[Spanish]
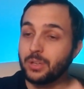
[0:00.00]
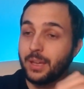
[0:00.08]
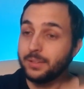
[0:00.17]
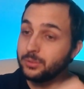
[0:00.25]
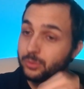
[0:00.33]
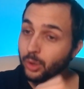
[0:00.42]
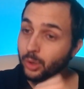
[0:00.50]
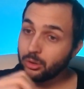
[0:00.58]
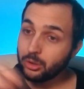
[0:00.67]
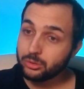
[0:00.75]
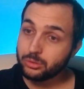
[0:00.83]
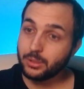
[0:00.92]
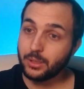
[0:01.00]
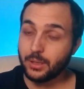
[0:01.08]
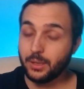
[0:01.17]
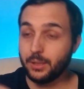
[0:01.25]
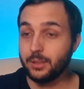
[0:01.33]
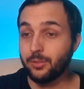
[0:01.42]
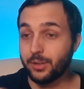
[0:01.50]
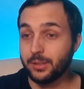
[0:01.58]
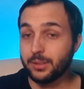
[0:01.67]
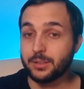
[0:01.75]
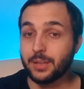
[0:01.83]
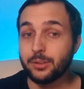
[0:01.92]
en todos los eh,
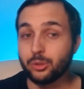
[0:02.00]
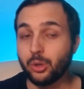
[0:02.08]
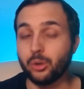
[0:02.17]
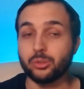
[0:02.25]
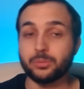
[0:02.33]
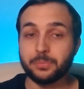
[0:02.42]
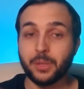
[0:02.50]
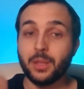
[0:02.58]
diferentes entornos.